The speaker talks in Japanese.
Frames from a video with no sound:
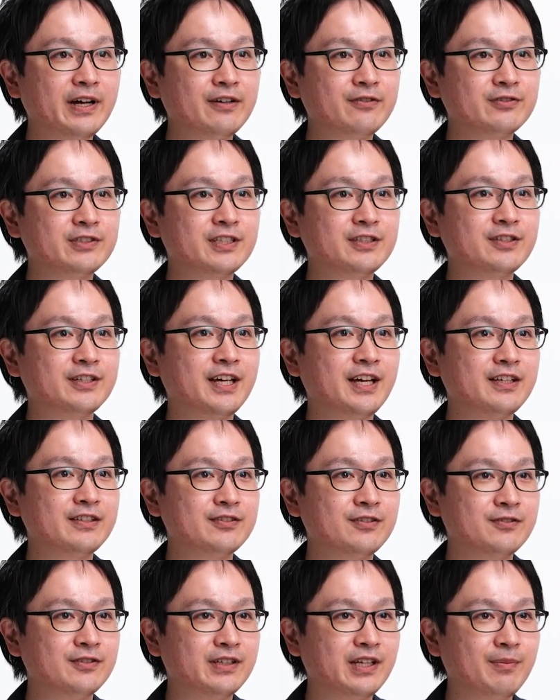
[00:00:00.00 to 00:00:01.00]
倍を実
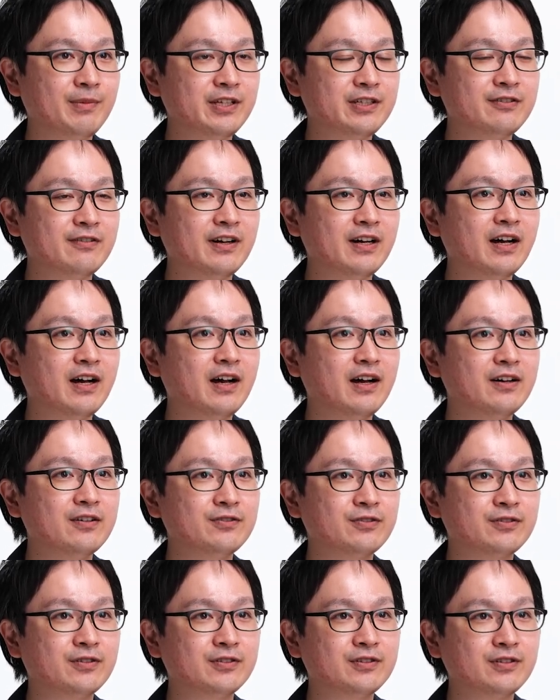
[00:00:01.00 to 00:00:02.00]
現するためには
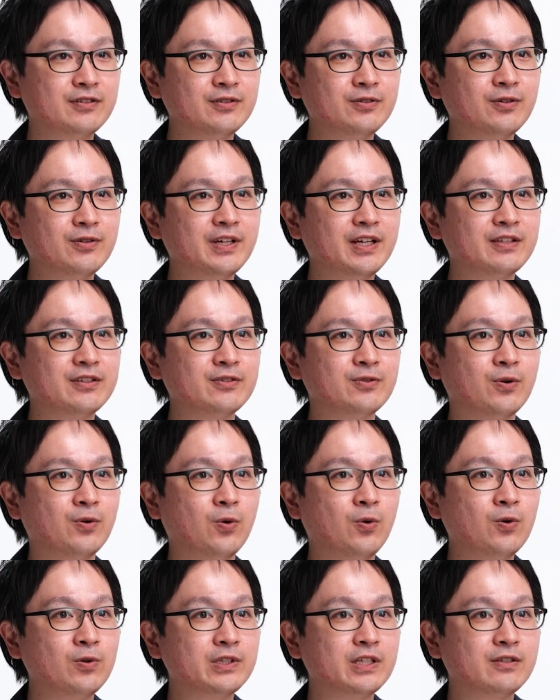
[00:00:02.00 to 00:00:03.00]
複数のレンズを
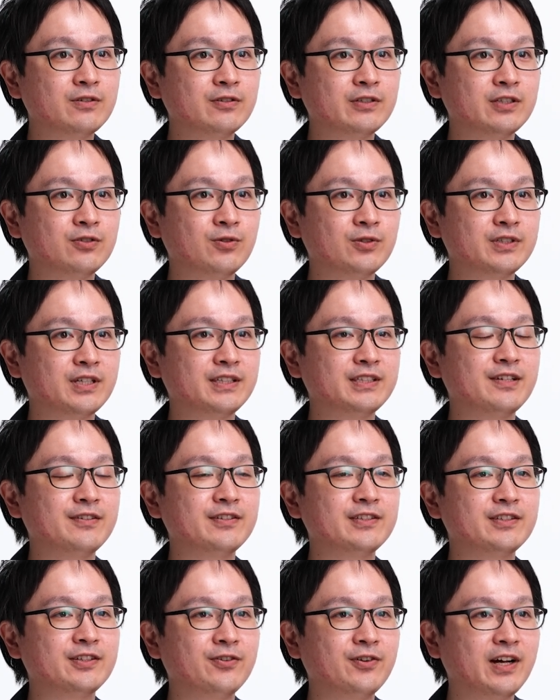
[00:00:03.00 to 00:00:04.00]
大きく移動させる
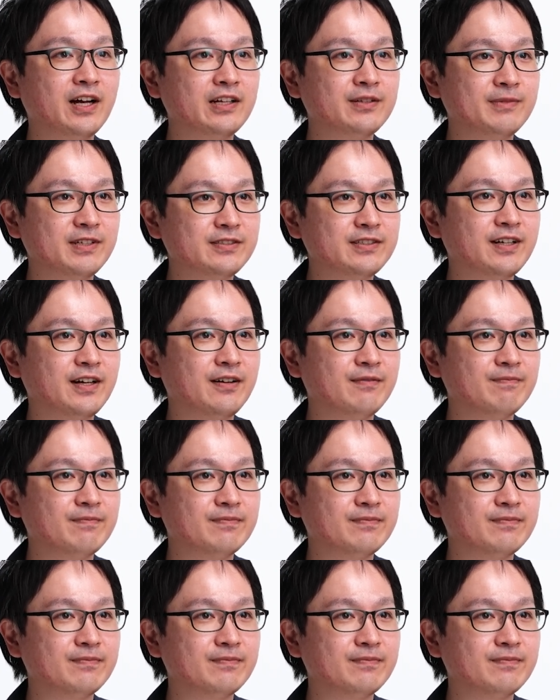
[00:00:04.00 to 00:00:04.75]
必要がありました